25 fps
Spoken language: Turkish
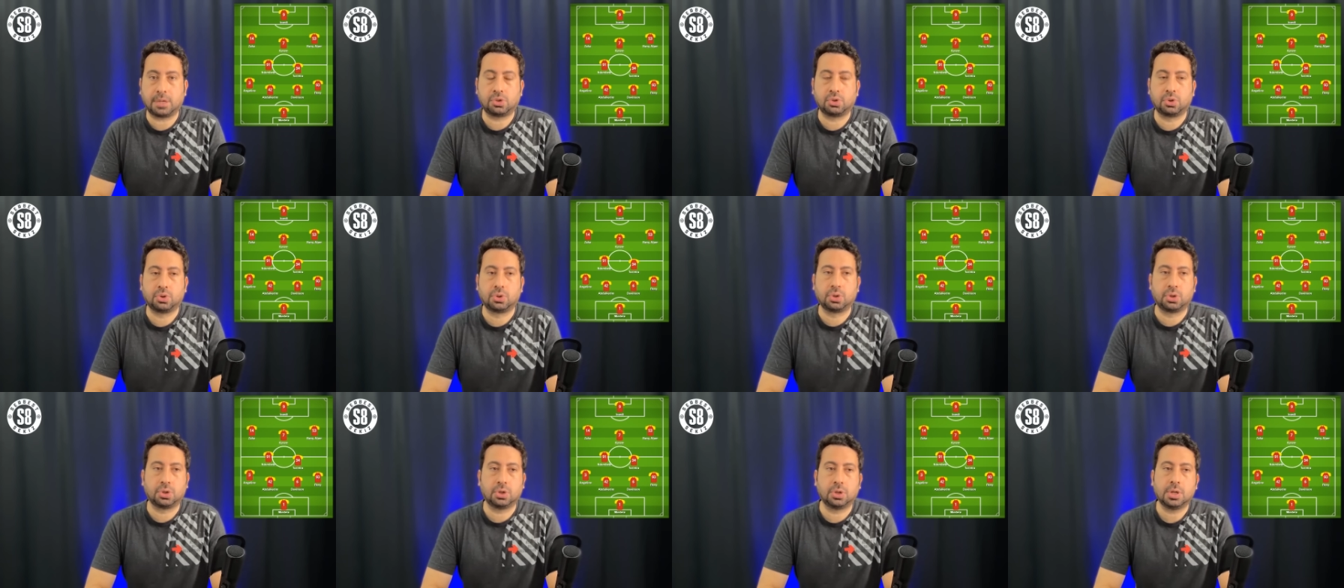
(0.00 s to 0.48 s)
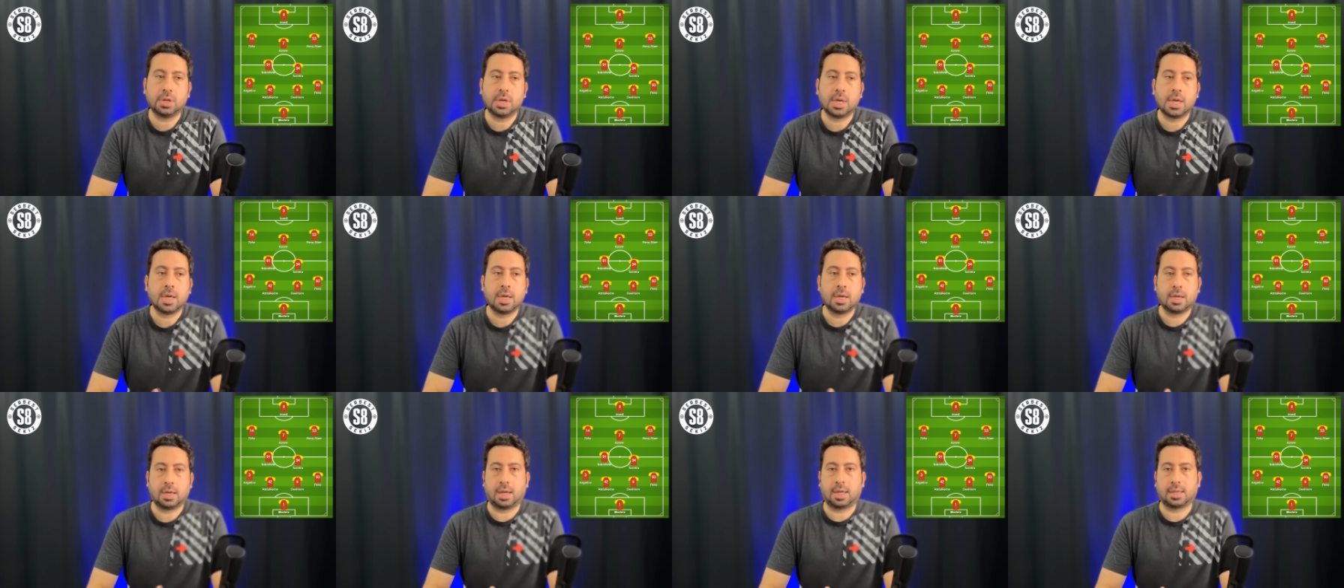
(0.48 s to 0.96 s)
Çünkü
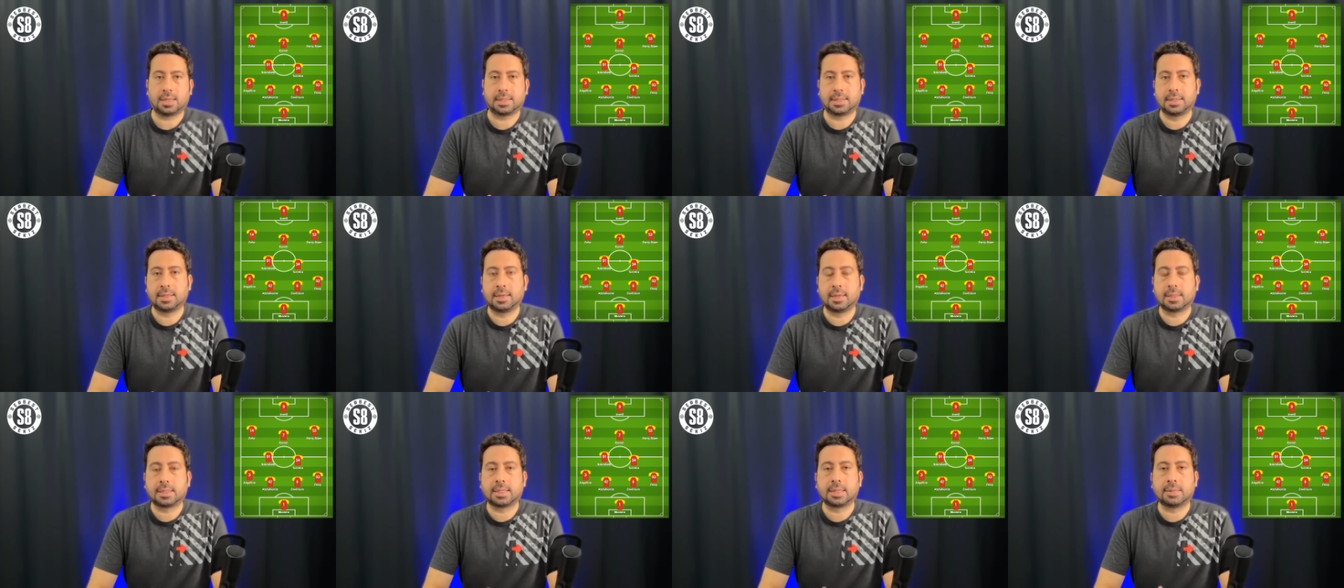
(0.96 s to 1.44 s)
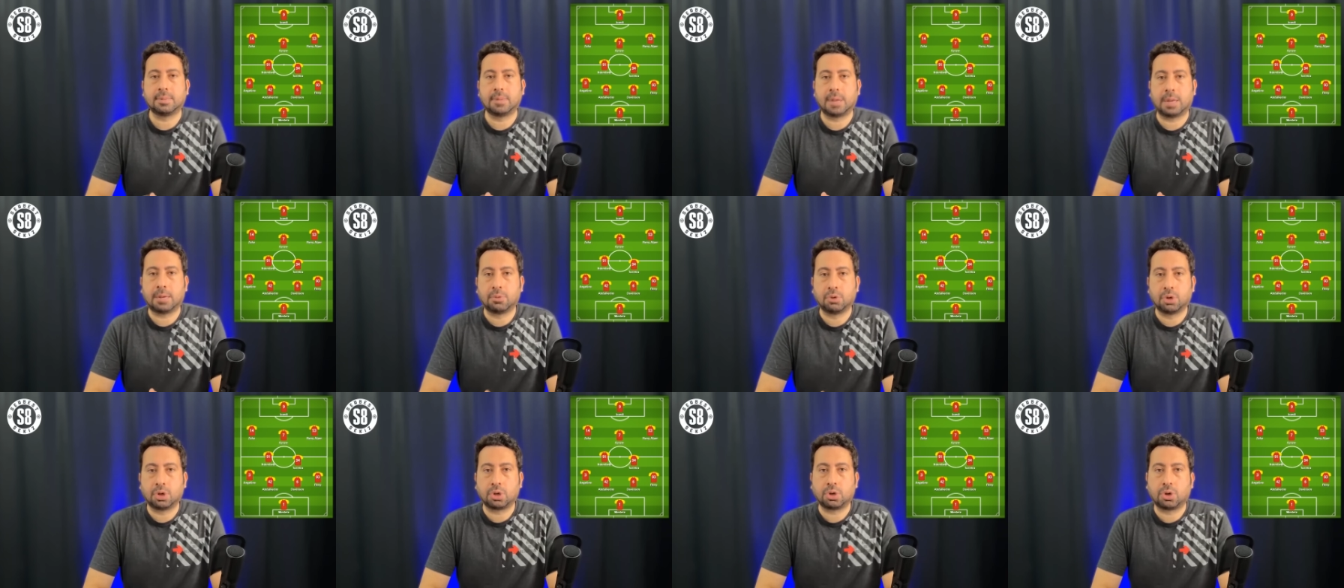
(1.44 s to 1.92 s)
aslında
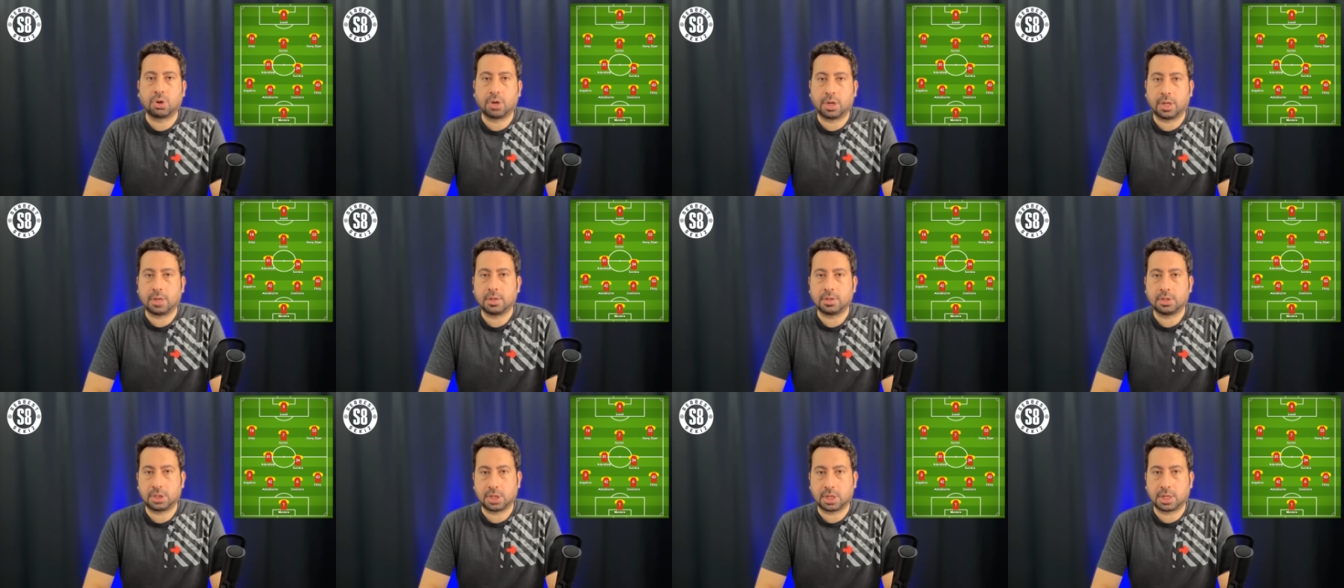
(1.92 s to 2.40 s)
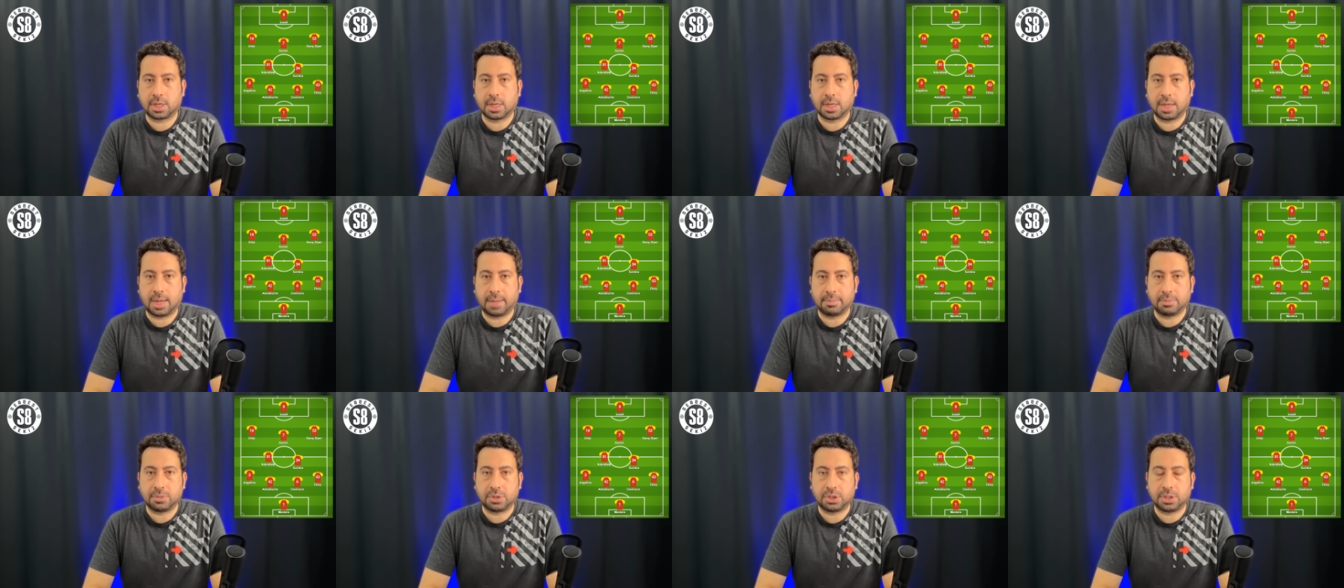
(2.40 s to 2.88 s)
yatırımlar buna göre
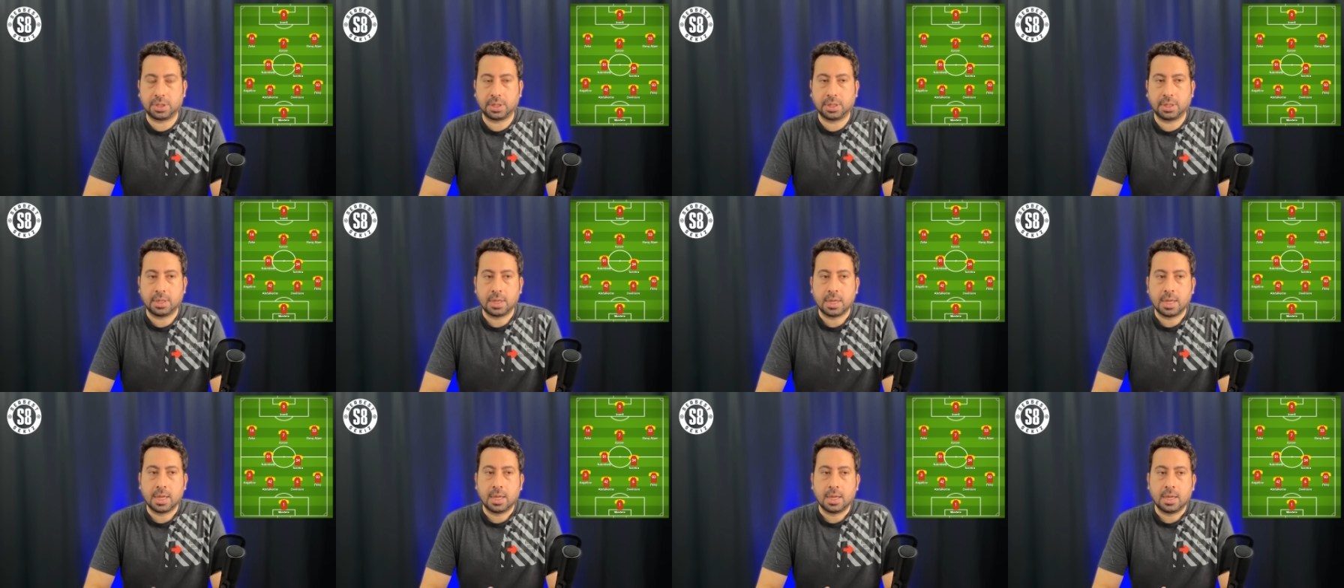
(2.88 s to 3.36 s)
şekillenmişti.